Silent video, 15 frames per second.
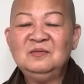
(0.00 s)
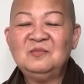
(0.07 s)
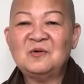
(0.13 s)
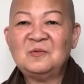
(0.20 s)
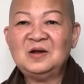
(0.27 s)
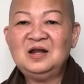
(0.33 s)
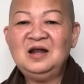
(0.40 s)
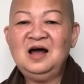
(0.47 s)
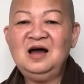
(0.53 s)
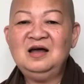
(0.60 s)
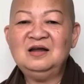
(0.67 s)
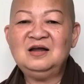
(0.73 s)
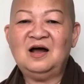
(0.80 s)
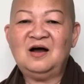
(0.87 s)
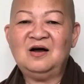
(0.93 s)
một cái
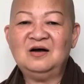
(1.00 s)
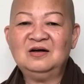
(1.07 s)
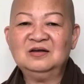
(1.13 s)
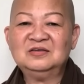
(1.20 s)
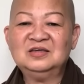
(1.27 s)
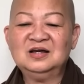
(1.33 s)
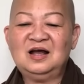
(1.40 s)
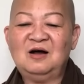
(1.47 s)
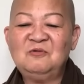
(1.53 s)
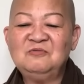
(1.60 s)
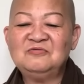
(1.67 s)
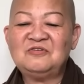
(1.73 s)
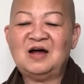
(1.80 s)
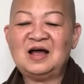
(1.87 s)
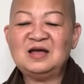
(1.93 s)
nơi nọ, chứ
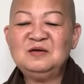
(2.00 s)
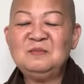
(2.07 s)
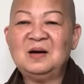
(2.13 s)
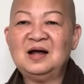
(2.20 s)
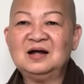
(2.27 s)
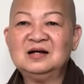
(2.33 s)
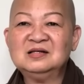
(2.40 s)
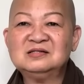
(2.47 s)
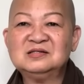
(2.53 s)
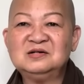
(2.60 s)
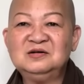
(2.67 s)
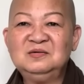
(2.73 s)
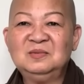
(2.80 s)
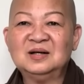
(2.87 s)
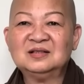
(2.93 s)
không phải mà cái
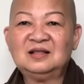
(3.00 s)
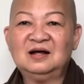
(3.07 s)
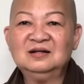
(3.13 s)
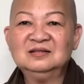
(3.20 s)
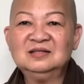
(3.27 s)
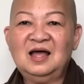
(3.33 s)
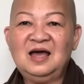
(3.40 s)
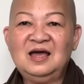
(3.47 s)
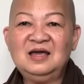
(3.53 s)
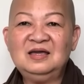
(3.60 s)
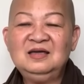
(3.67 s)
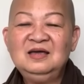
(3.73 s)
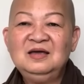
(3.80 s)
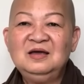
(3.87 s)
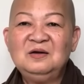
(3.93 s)
sự mà tận thế